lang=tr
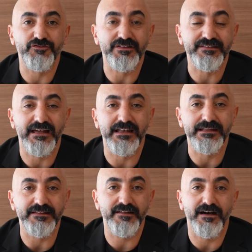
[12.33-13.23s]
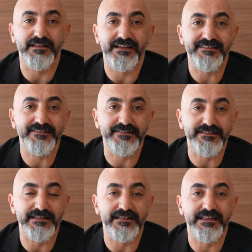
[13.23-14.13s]
cinselliği sağlayan
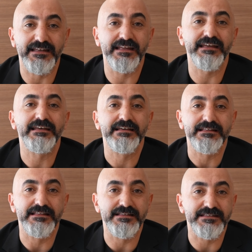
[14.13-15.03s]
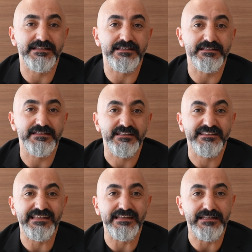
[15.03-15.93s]
sinirleri lazerin
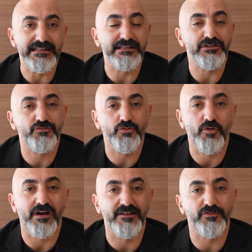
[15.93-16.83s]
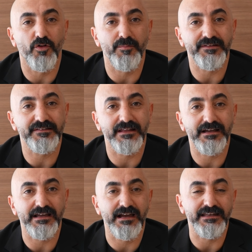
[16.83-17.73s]
derinliğinin çok az
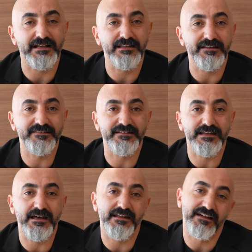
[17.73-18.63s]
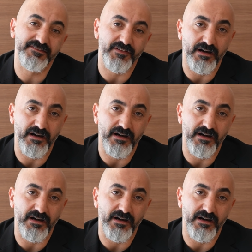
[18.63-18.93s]
olmasından kaynaklanan zarar az